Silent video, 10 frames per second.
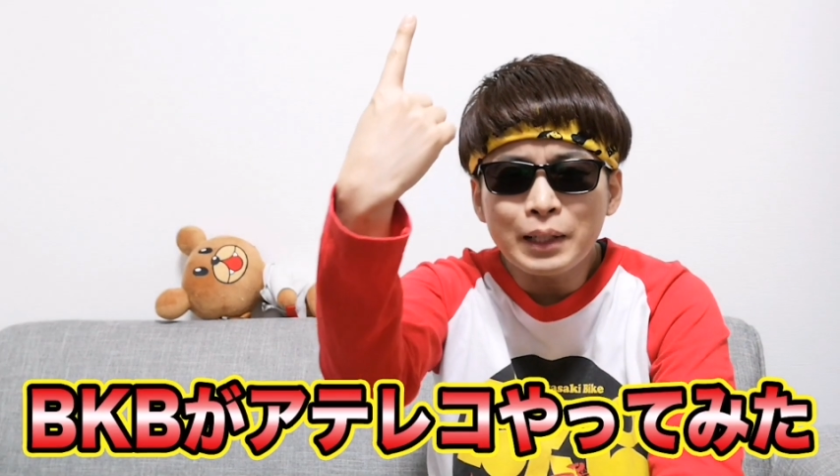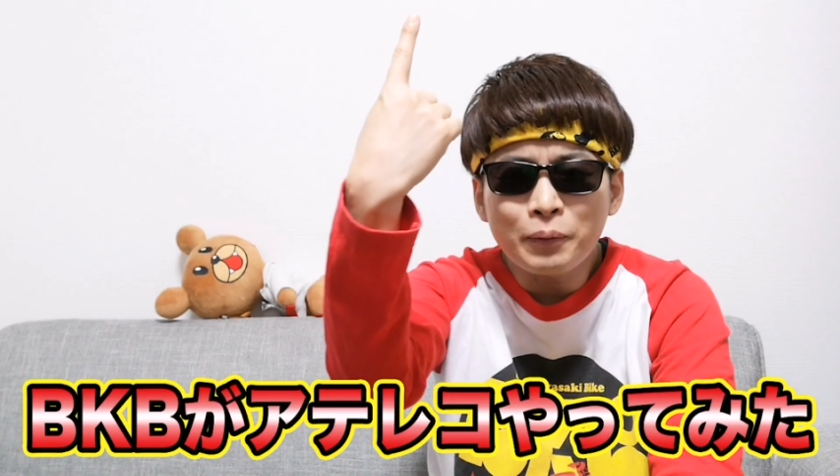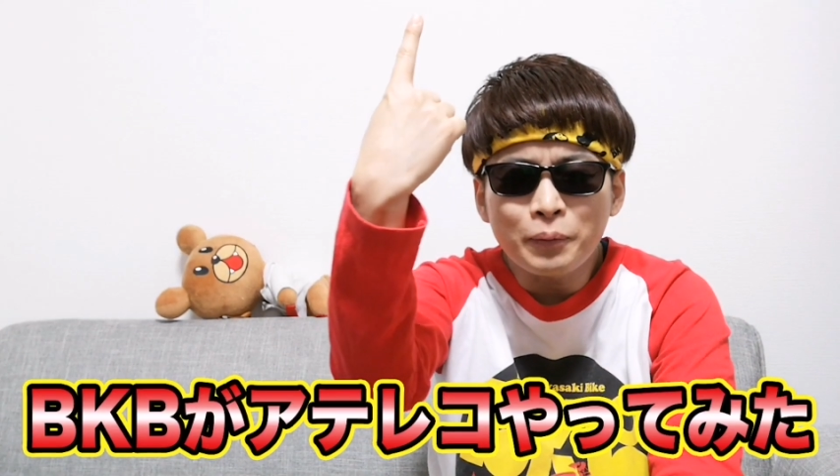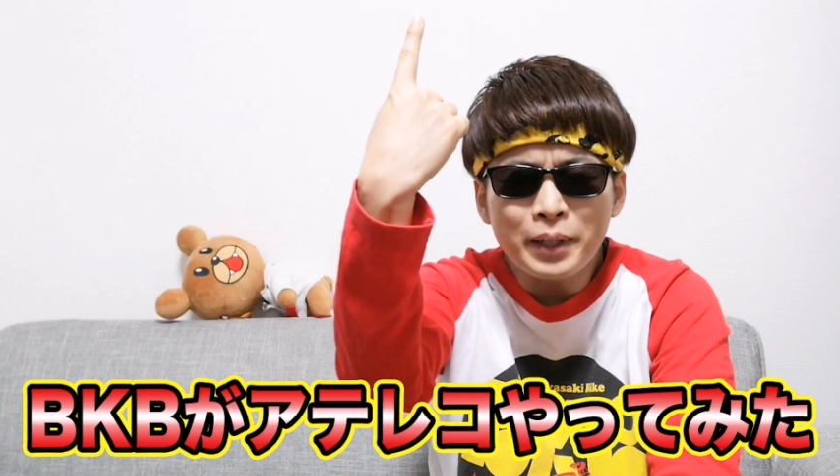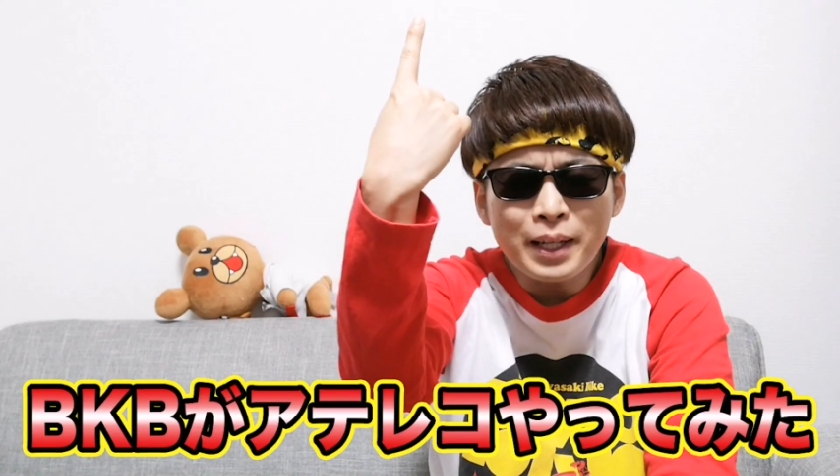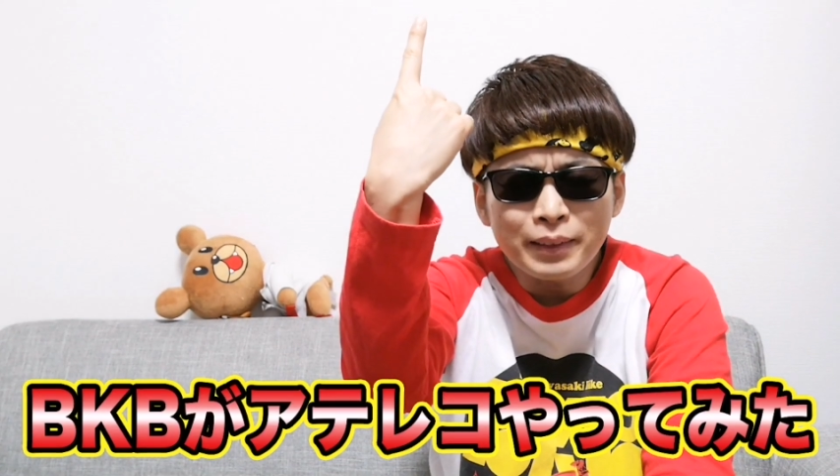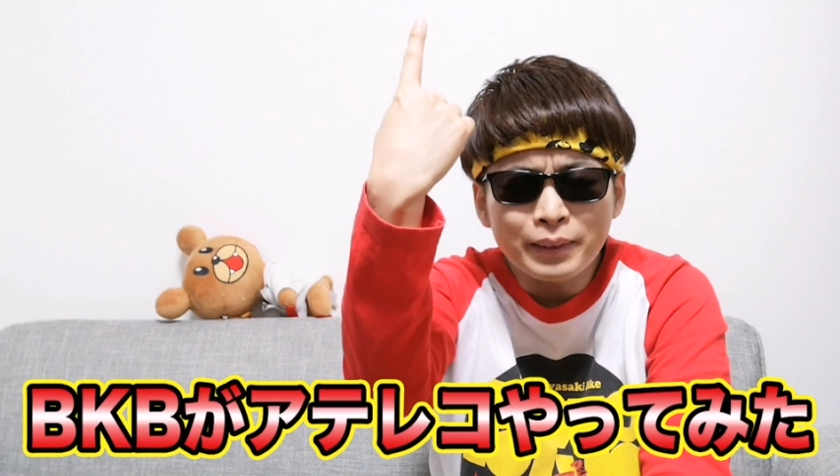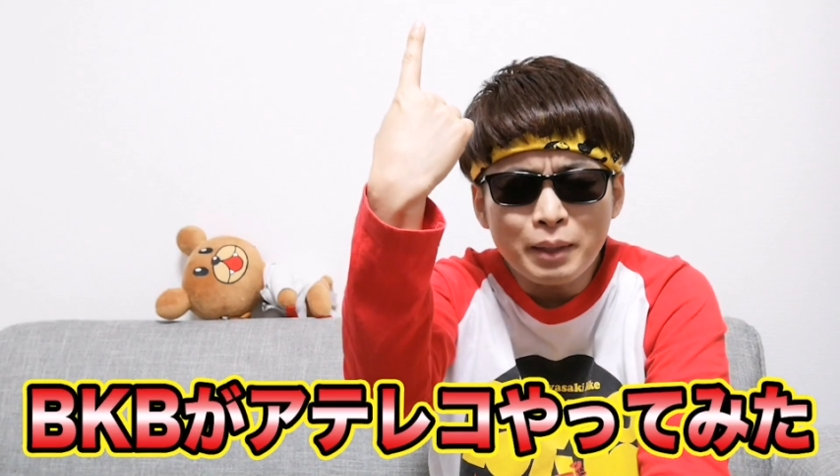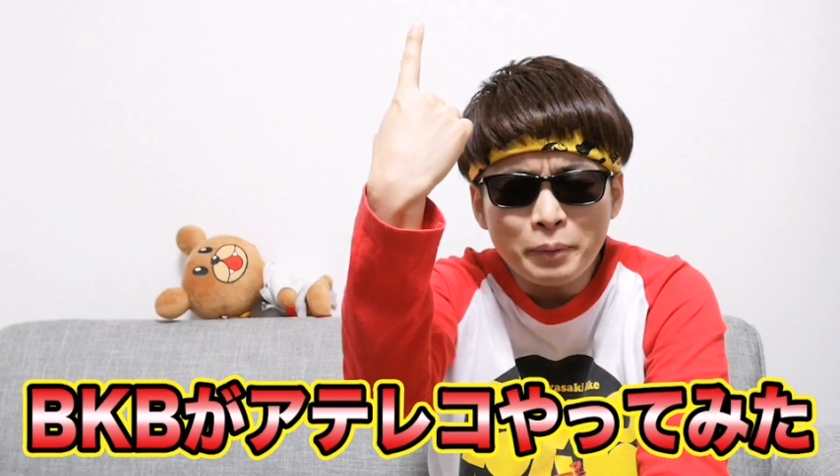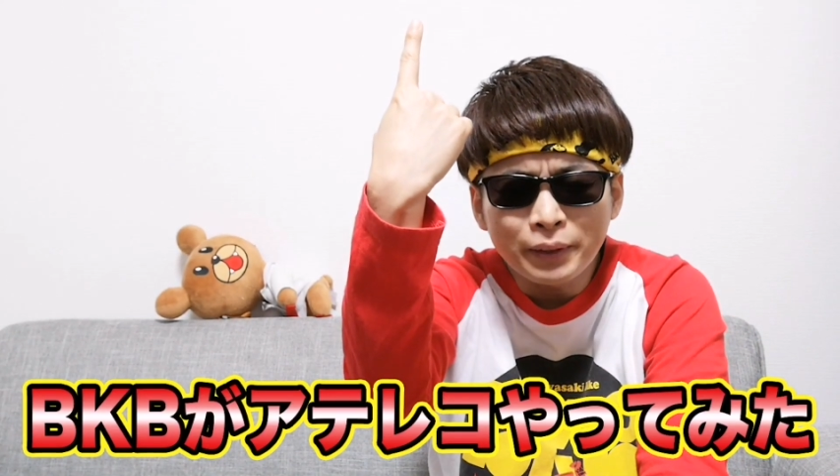レコやっ
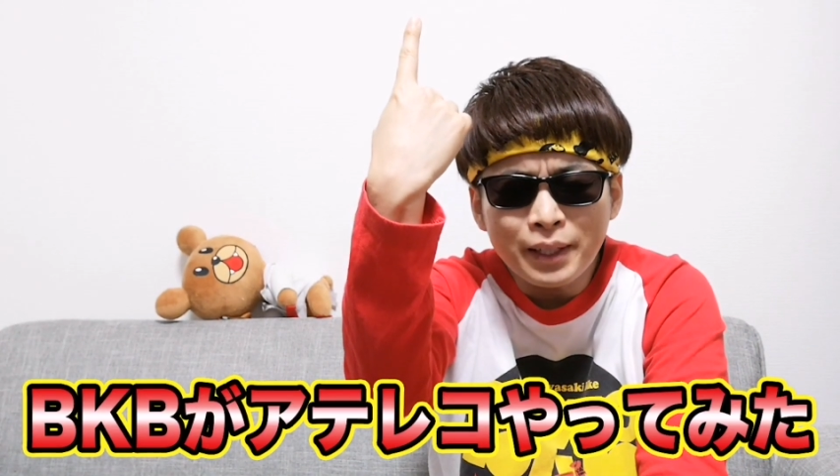てみ